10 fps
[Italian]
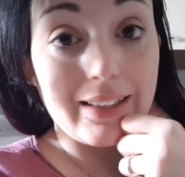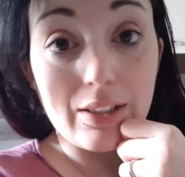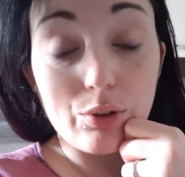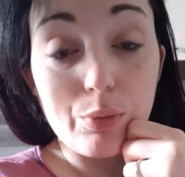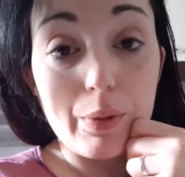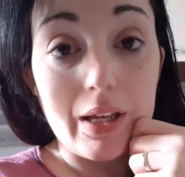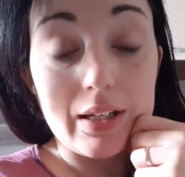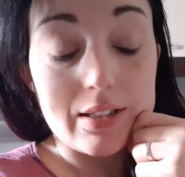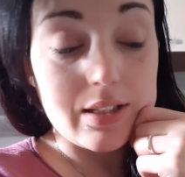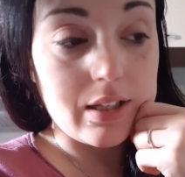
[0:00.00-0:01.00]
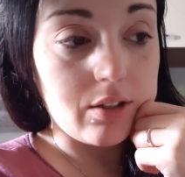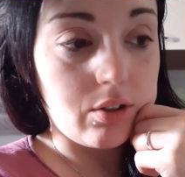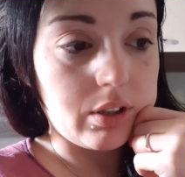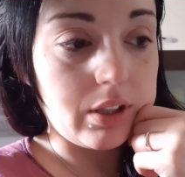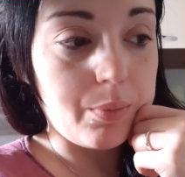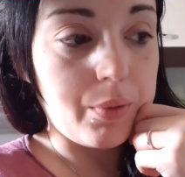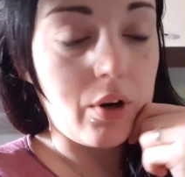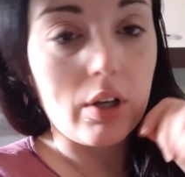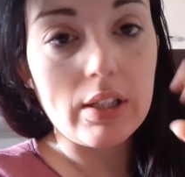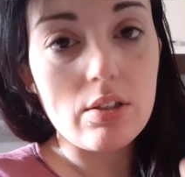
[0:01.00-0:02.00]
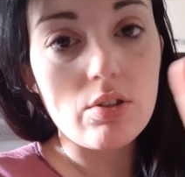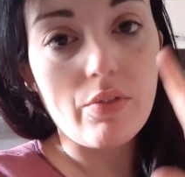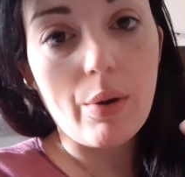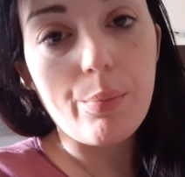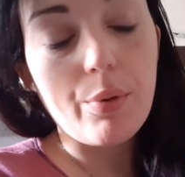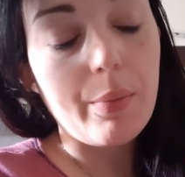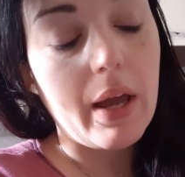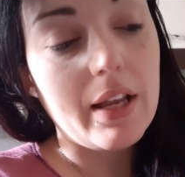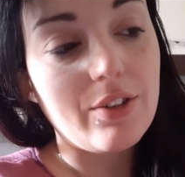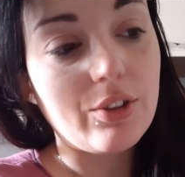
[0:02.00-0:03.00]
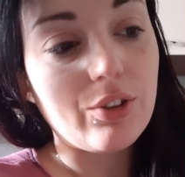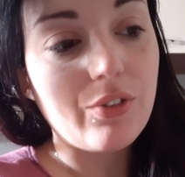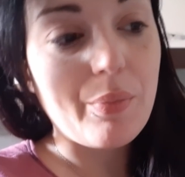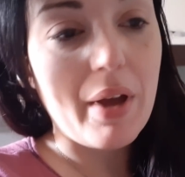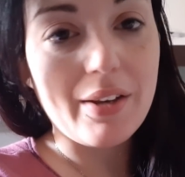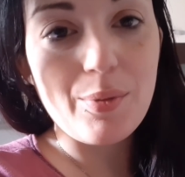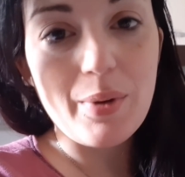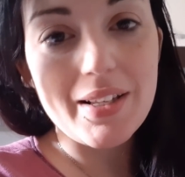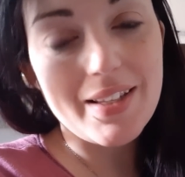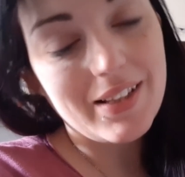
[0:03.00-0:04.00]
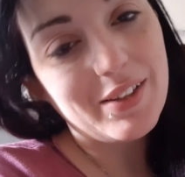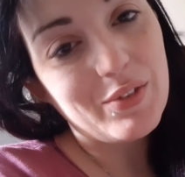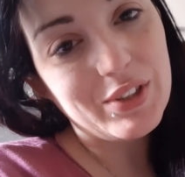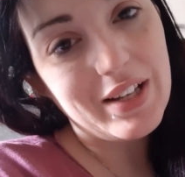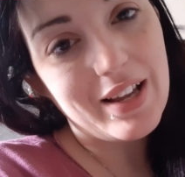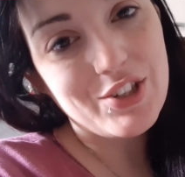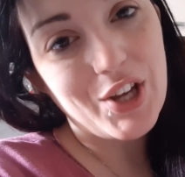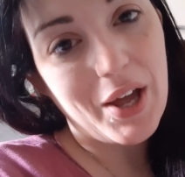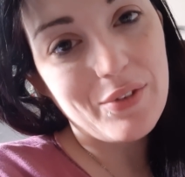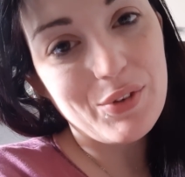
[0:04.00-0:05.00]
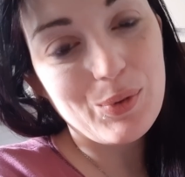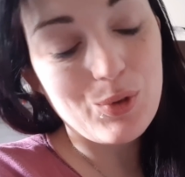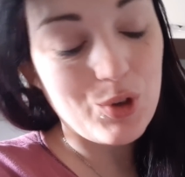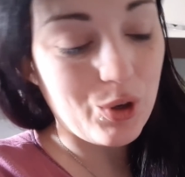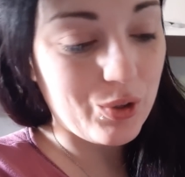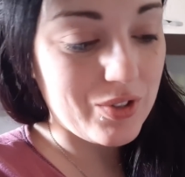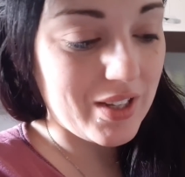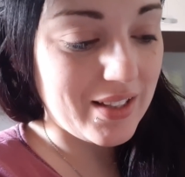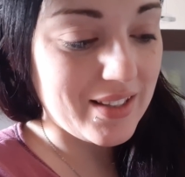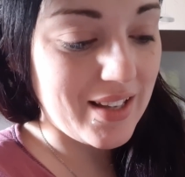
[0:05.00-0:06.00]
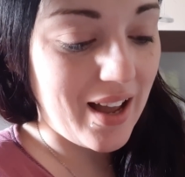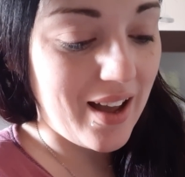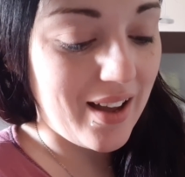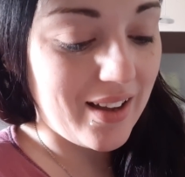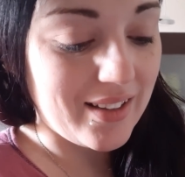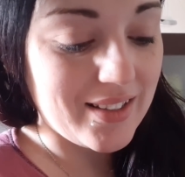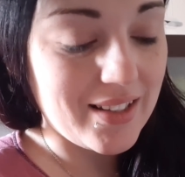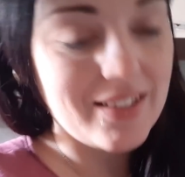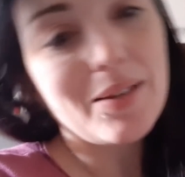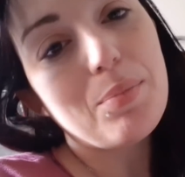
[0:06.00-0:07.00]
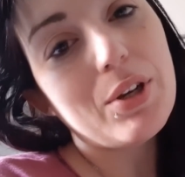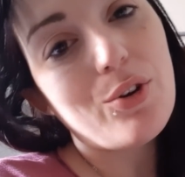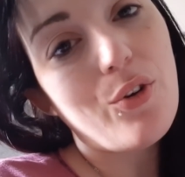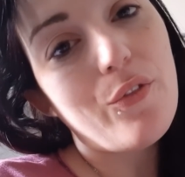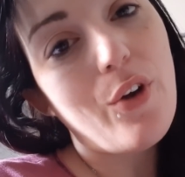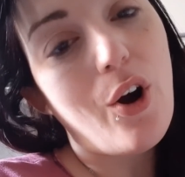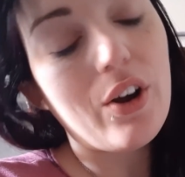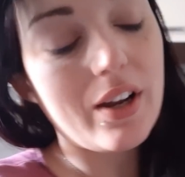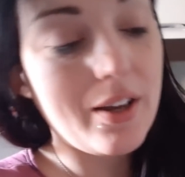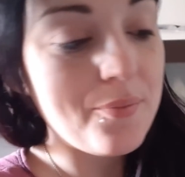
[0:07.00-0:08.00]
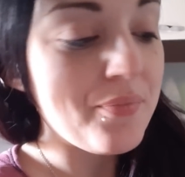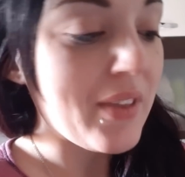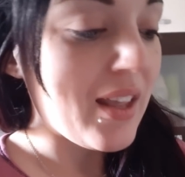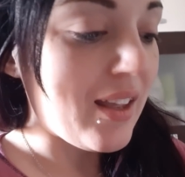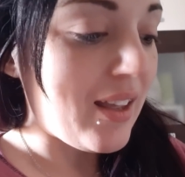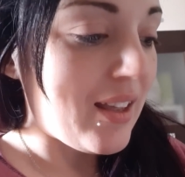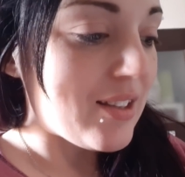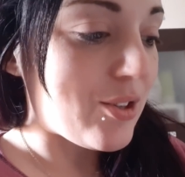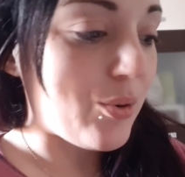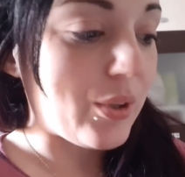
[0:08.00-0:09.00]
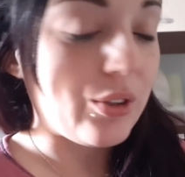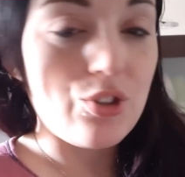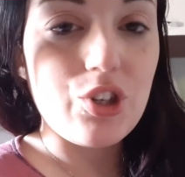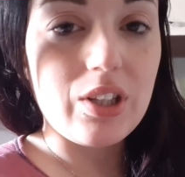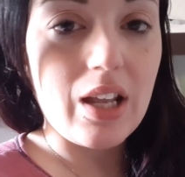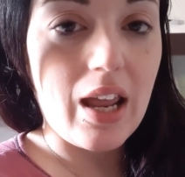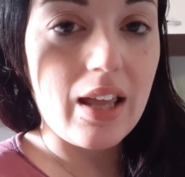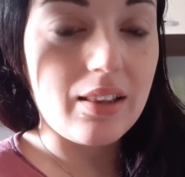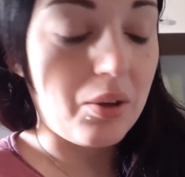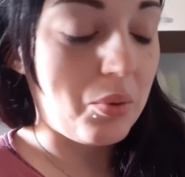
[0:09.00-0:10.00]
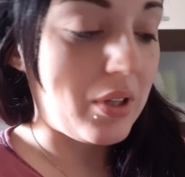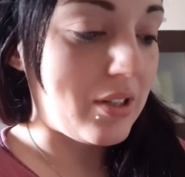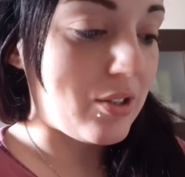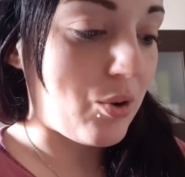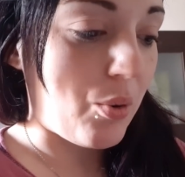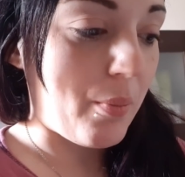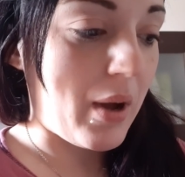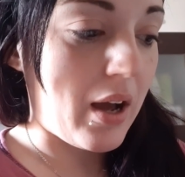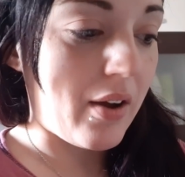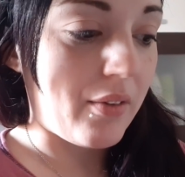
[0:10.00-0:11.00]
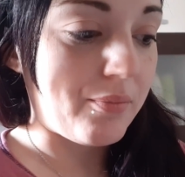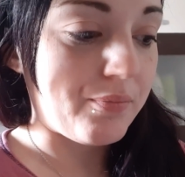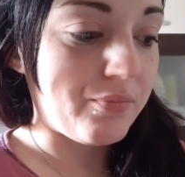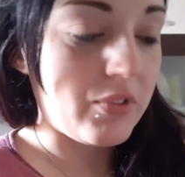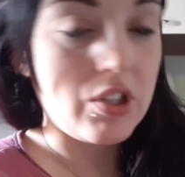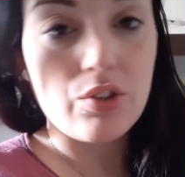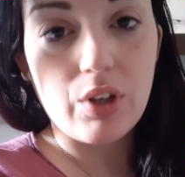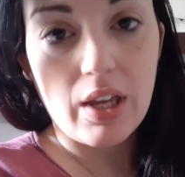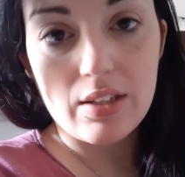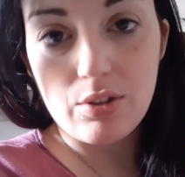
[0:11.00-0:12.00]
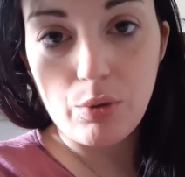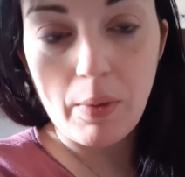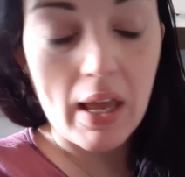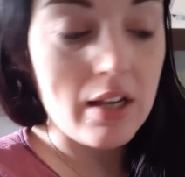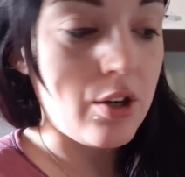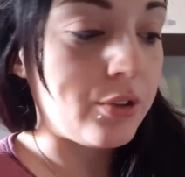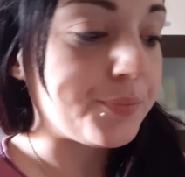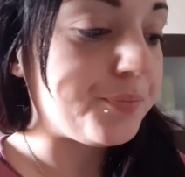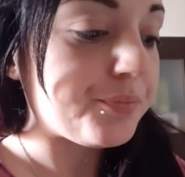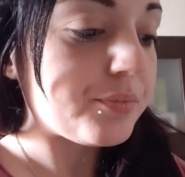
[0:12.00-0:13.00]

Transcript: tanto bene stanotte, però adesso va un po' meglio, ho detto vabbè, non me la sentivo di lasciarvi un giorno senza, senza piccolo vlog, so quanto ci tenete, quindi insomma, visto che sto meglio,